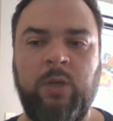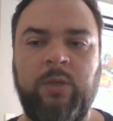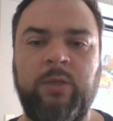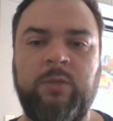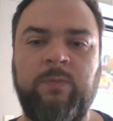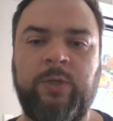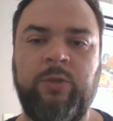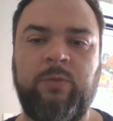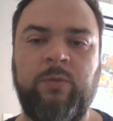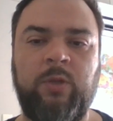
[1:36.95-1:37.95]
Если вы
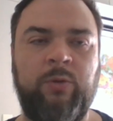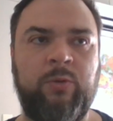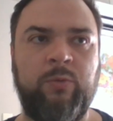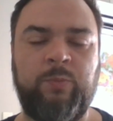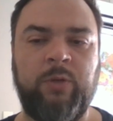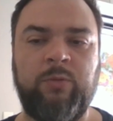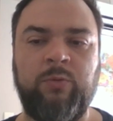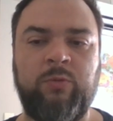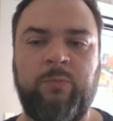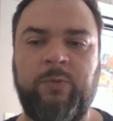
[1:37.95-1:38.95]
рассчитываете на легкий успех, то
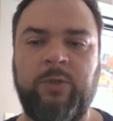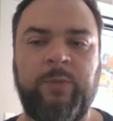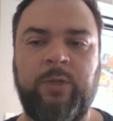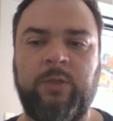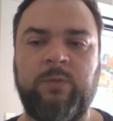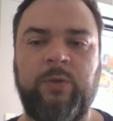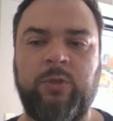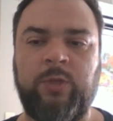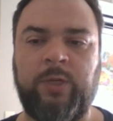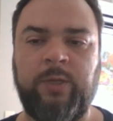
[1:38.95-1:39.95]
стоит пересмотреть свои
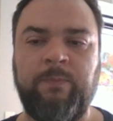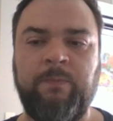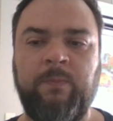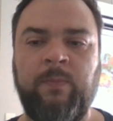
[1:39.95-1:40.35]
ожидания